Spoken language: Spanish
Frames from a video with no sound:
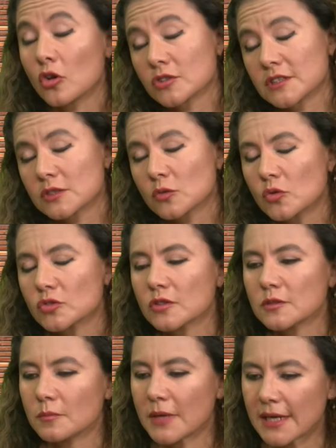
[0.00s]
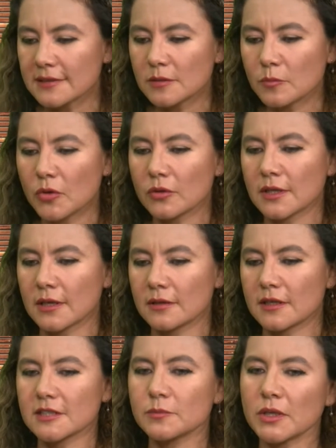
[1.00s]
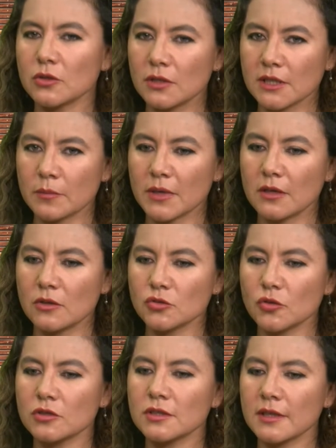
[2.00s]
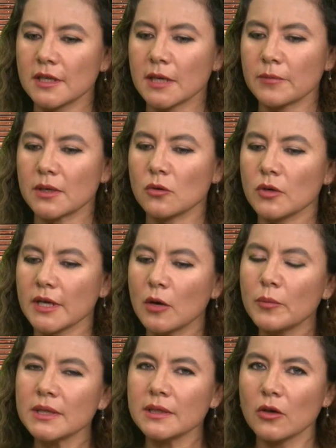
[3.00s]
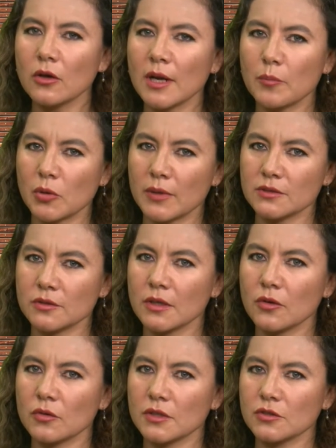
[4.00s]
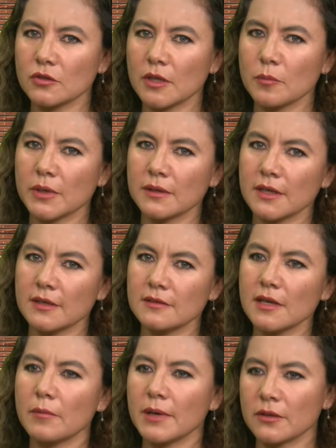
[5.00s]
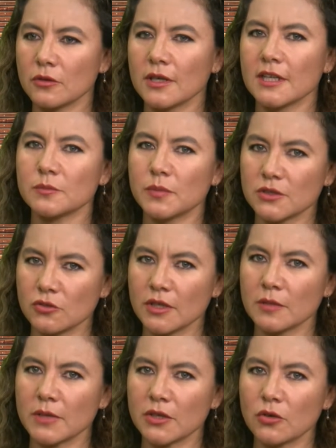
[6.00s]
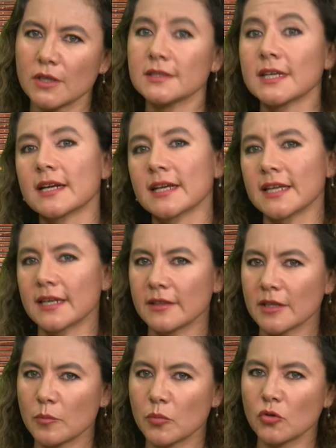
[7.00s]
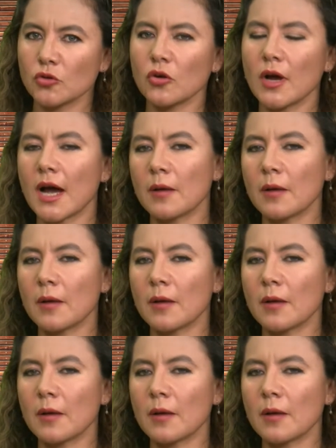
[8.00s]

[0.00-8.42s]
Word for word: los discursos más importantes respecto al tema de los cuidados tienen que ver con que ha aumentado la población en condición de dependencia, hablando de las personas mayores que requieren apoyo,